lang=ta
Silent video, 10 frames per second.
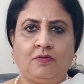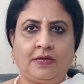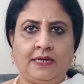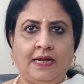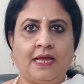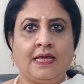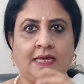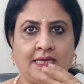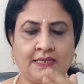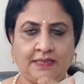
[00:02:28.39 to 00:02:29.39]
ஓகேங்களா
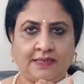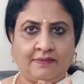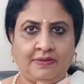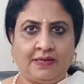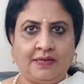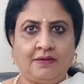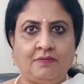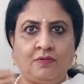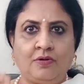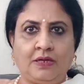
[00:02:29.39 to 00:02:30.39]
இதை தவிர
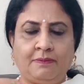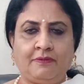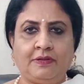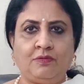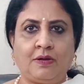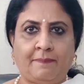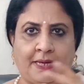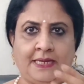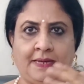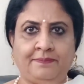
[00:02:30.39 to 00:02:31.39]
உங்களுக்கு இப்போ வந்து உங்கள்
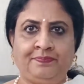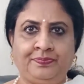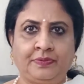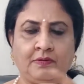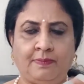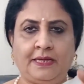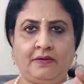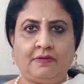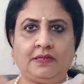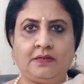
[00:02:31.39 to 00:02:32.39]
பையன்
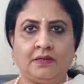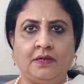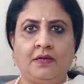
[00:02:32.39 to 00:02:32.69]
பையன் வந்து